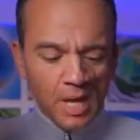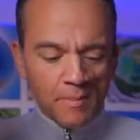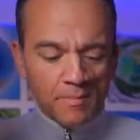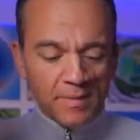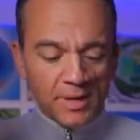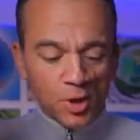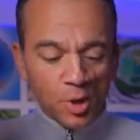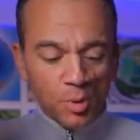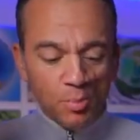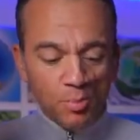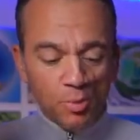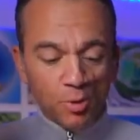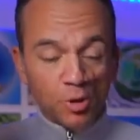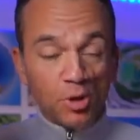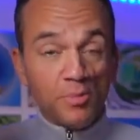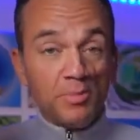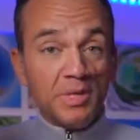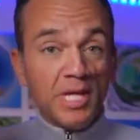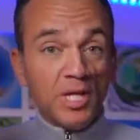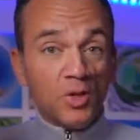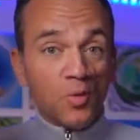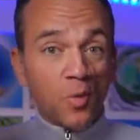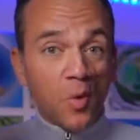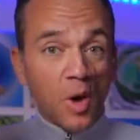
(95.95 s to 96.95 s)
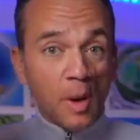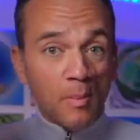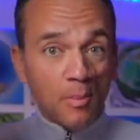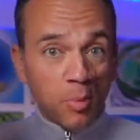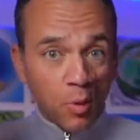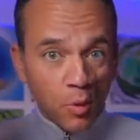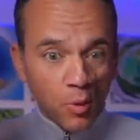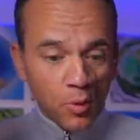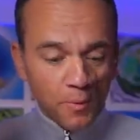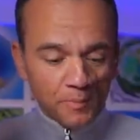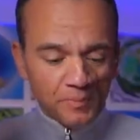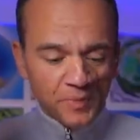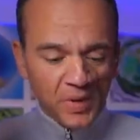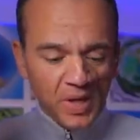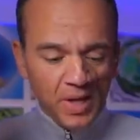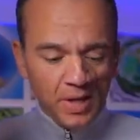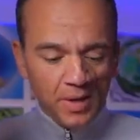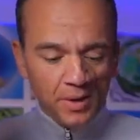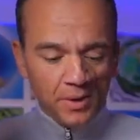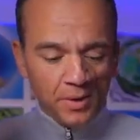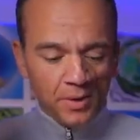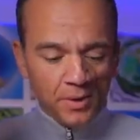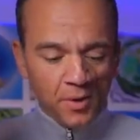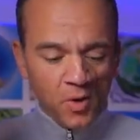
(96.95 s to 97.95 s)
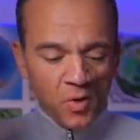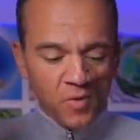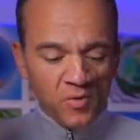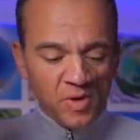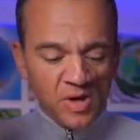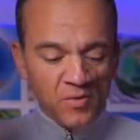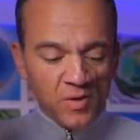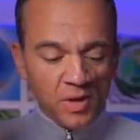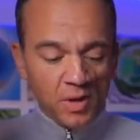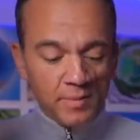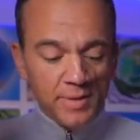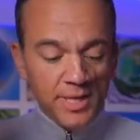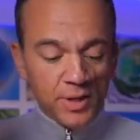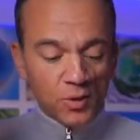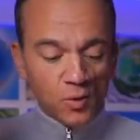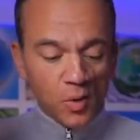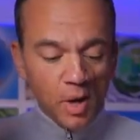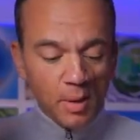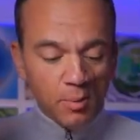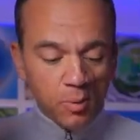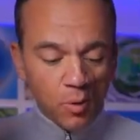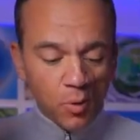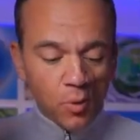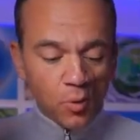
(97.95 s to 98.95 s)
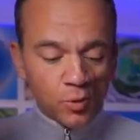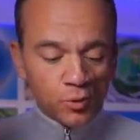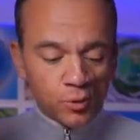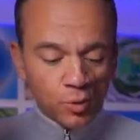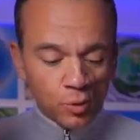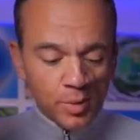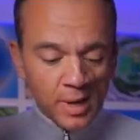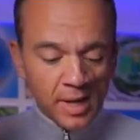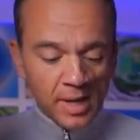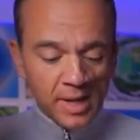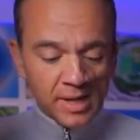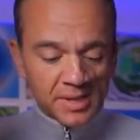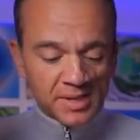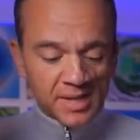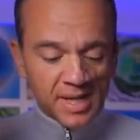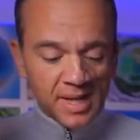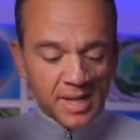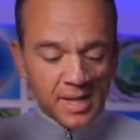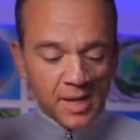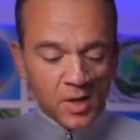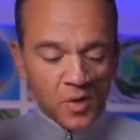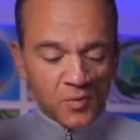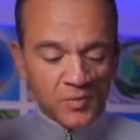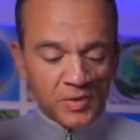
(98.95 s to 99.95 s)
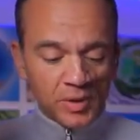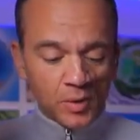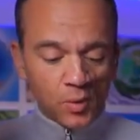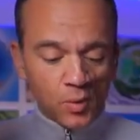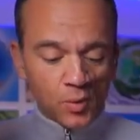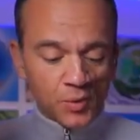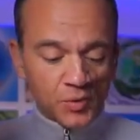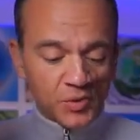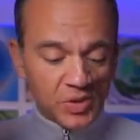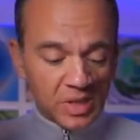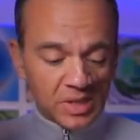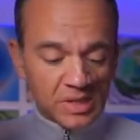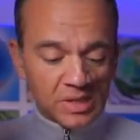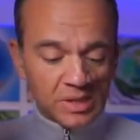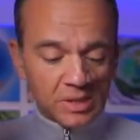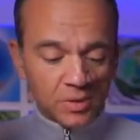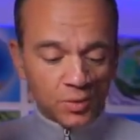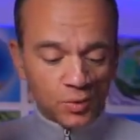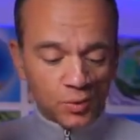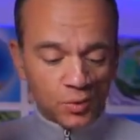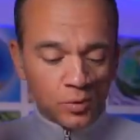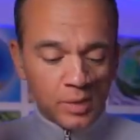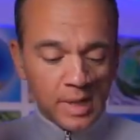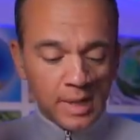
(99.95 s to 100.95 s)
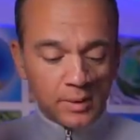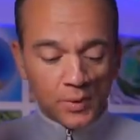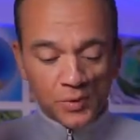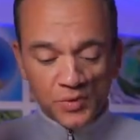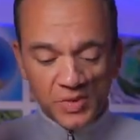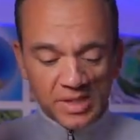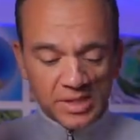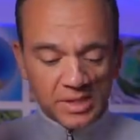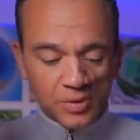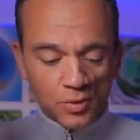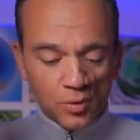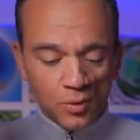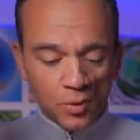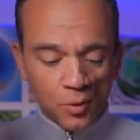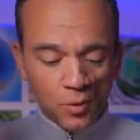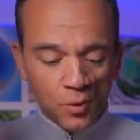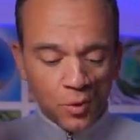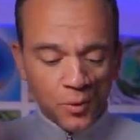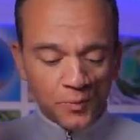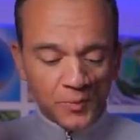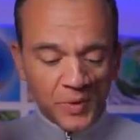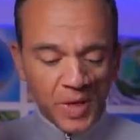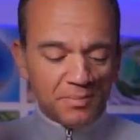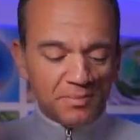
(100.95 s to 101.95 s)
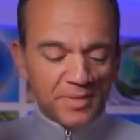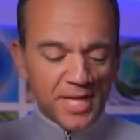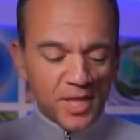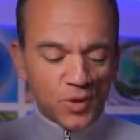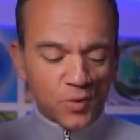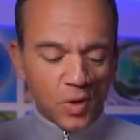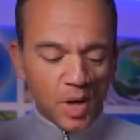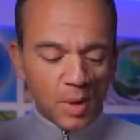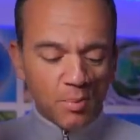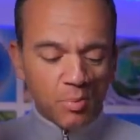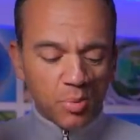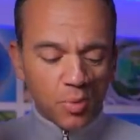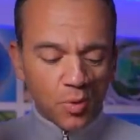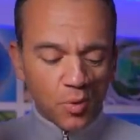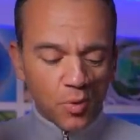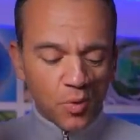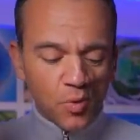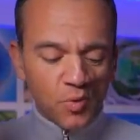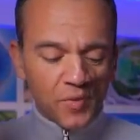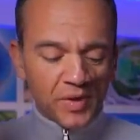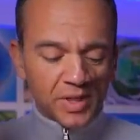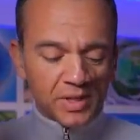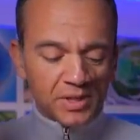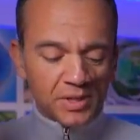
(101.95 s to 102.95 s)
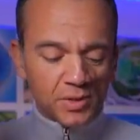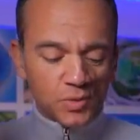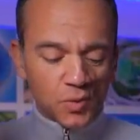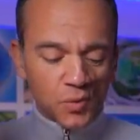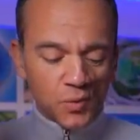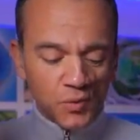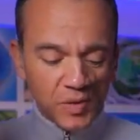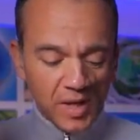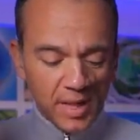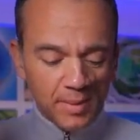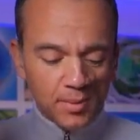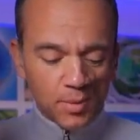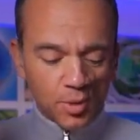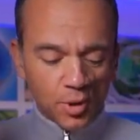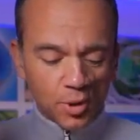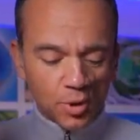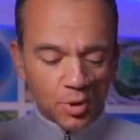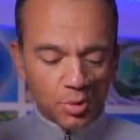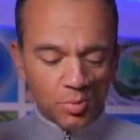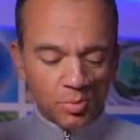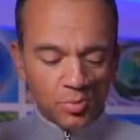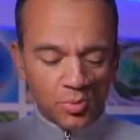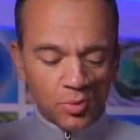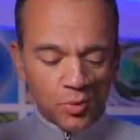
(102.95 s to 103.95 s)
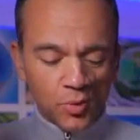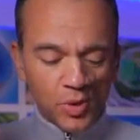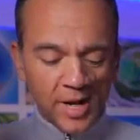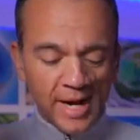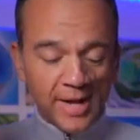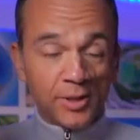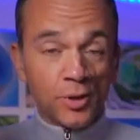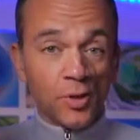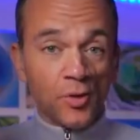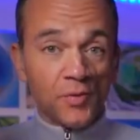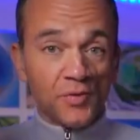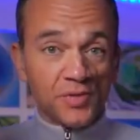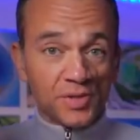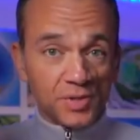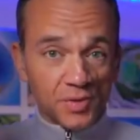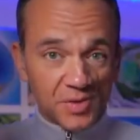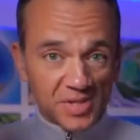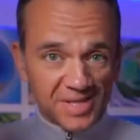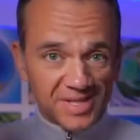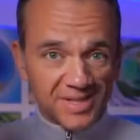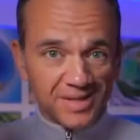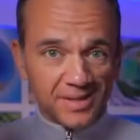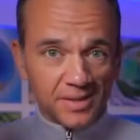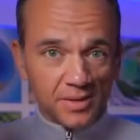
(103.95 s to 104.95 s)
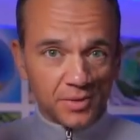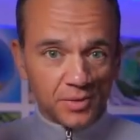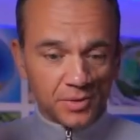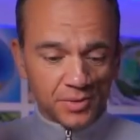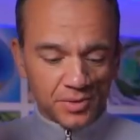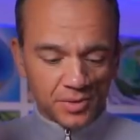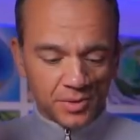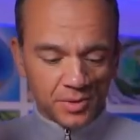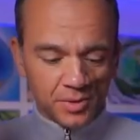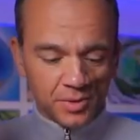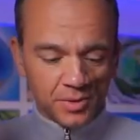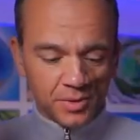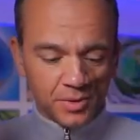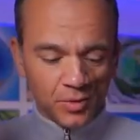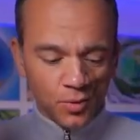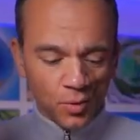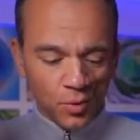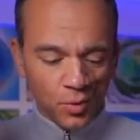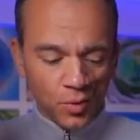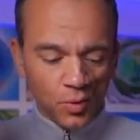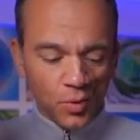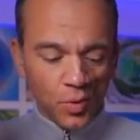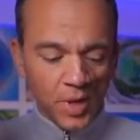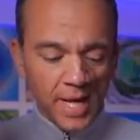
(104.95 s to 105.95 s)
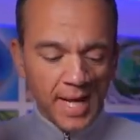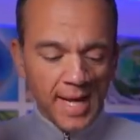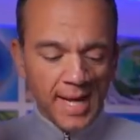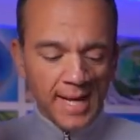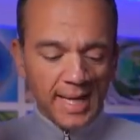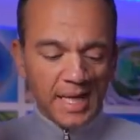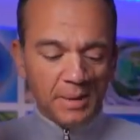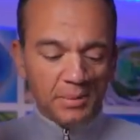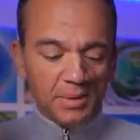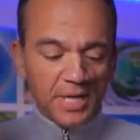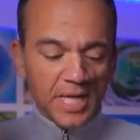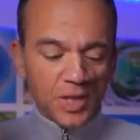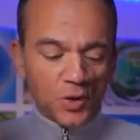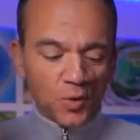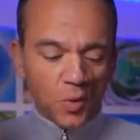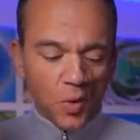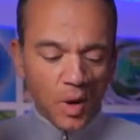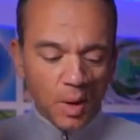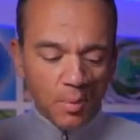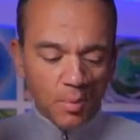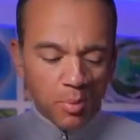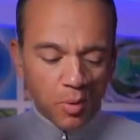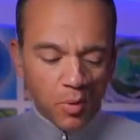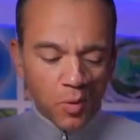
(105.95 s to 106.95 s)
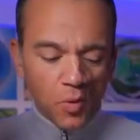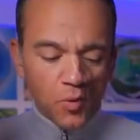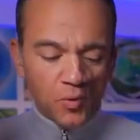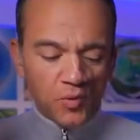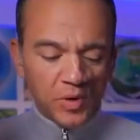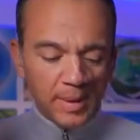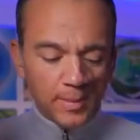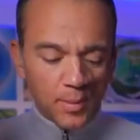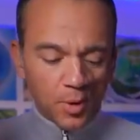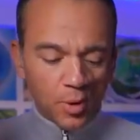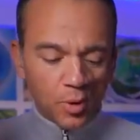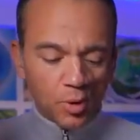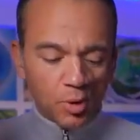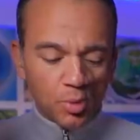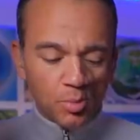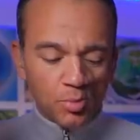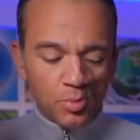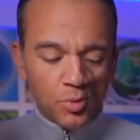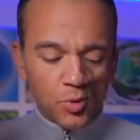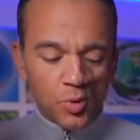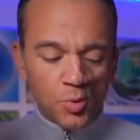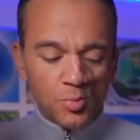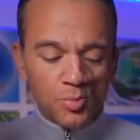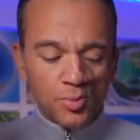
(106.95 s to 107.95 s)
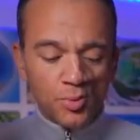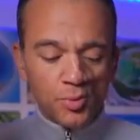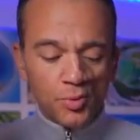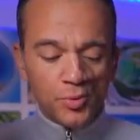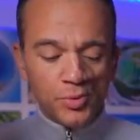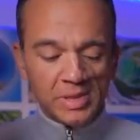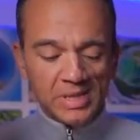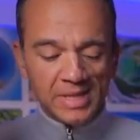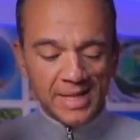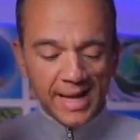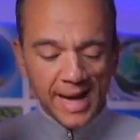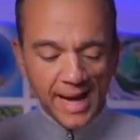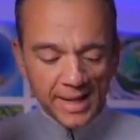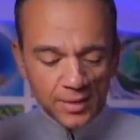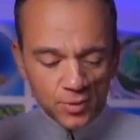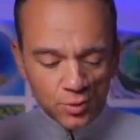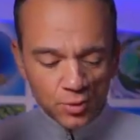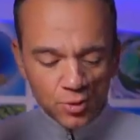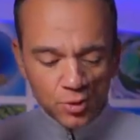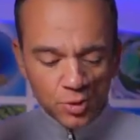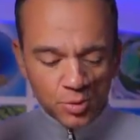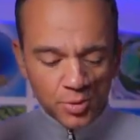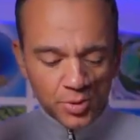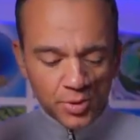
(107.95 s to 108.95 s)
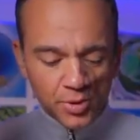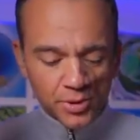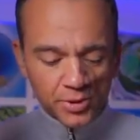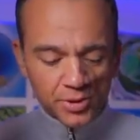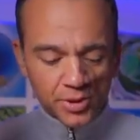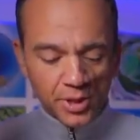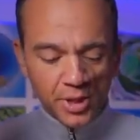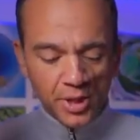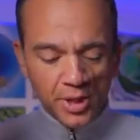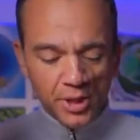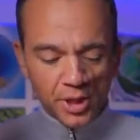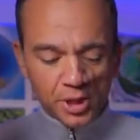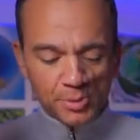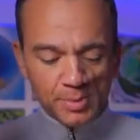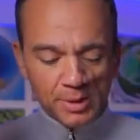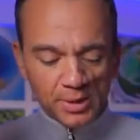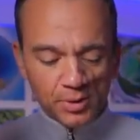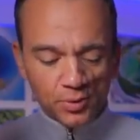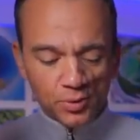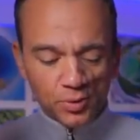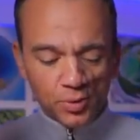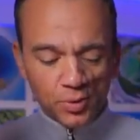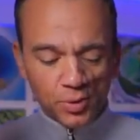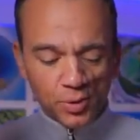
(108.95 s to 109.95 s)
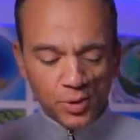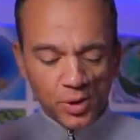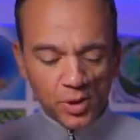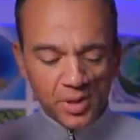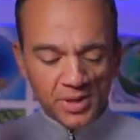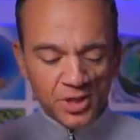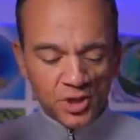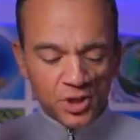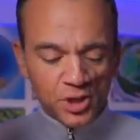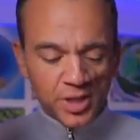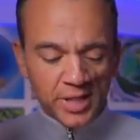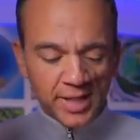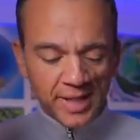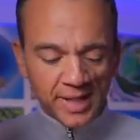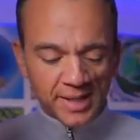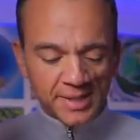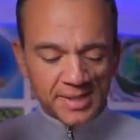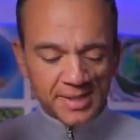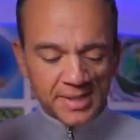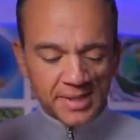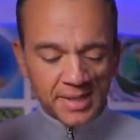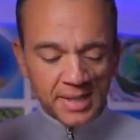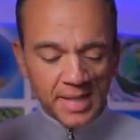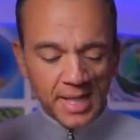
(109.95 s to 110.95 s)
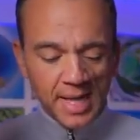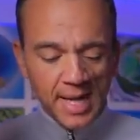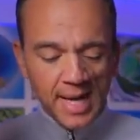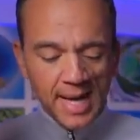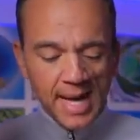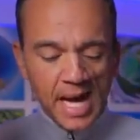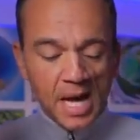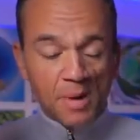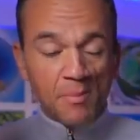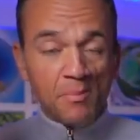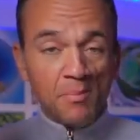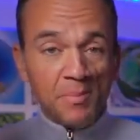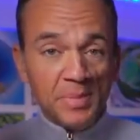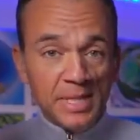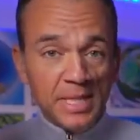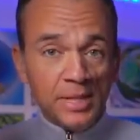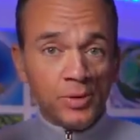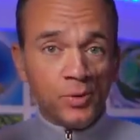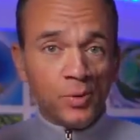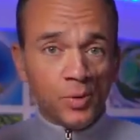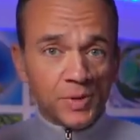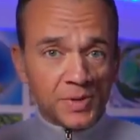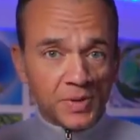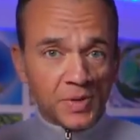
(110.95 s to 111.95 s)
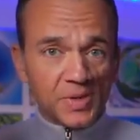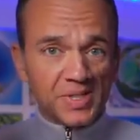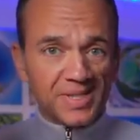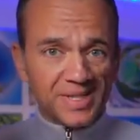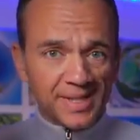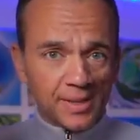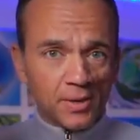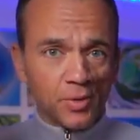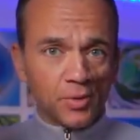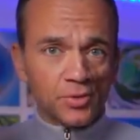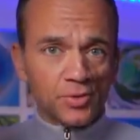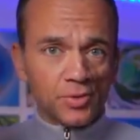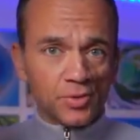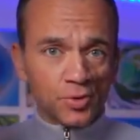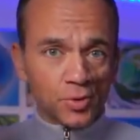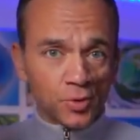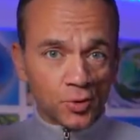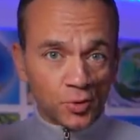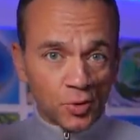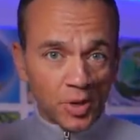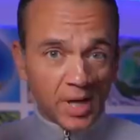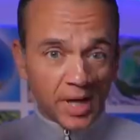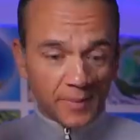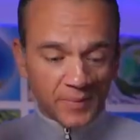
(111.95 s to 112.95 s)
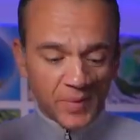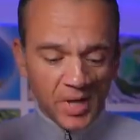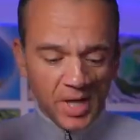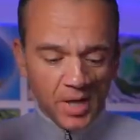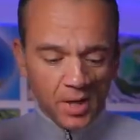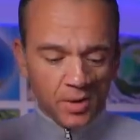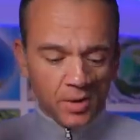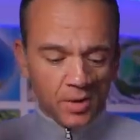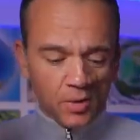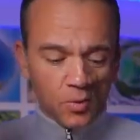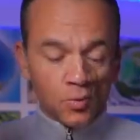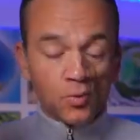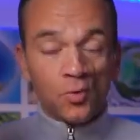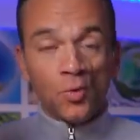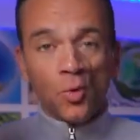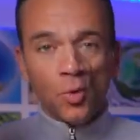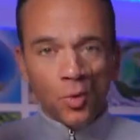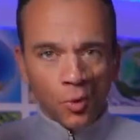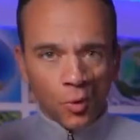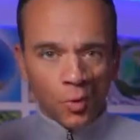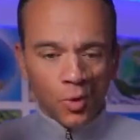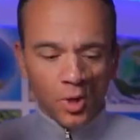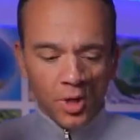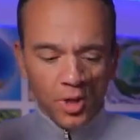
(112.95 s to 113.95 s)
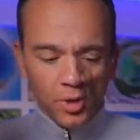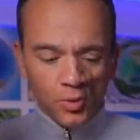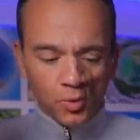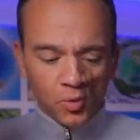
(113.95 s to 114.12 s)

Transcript: Maintenant, pour le Mini 3 Pro, euh, on va avoir Mini 3 Pro de base à environ 700 dollars, donc 700 euros. Mini 3 Pro version Flymore Combo à 950 euh, euros. Et Mini 3 Pro Flymore Combo plus la radio commande, Smart Controller, la DJI RC, à 1250 dollars euh, ou euros.